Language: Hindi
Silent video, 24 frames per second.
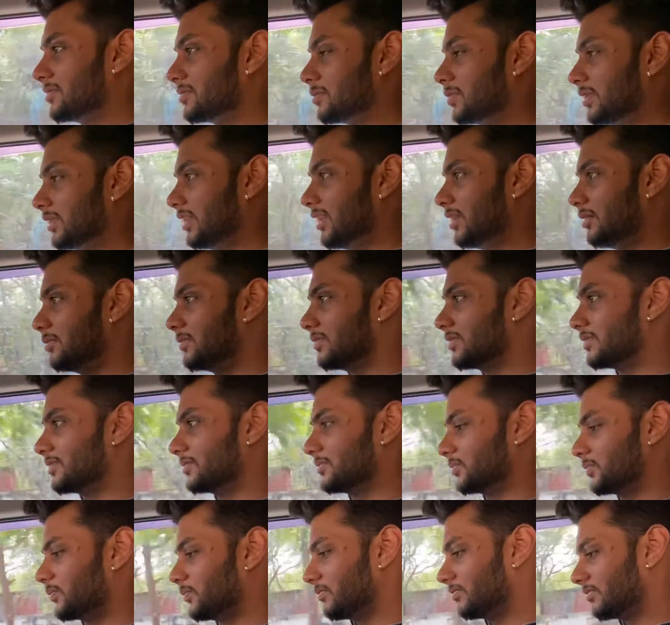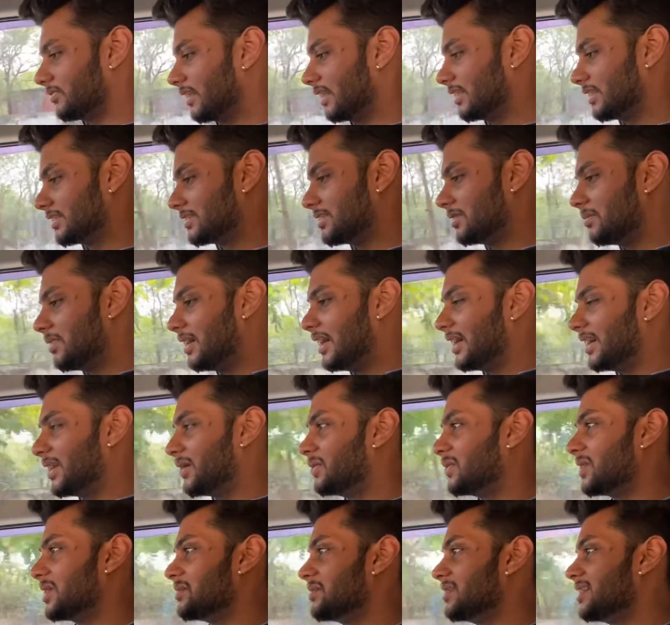मतलब इससे बैठा
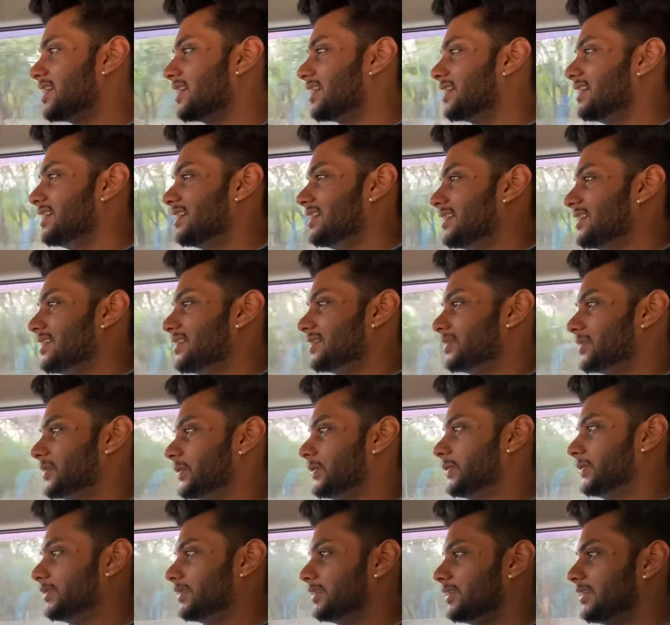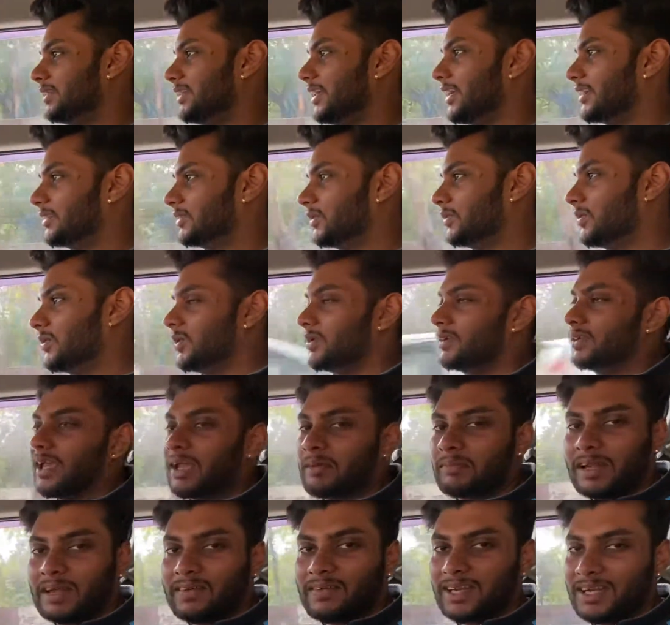हूँ ना मैं तो एक तो ऑन
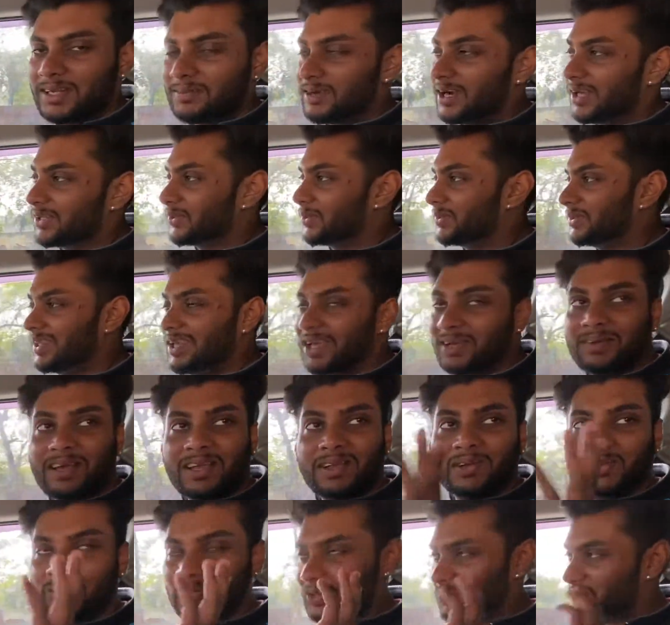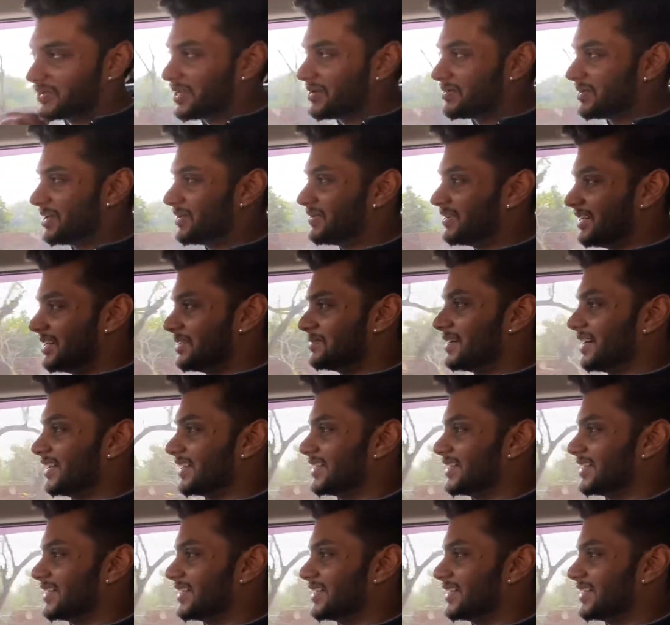कैमरा वाली बात होती है एक भाई होती है ऑफ कैमरा वाली बात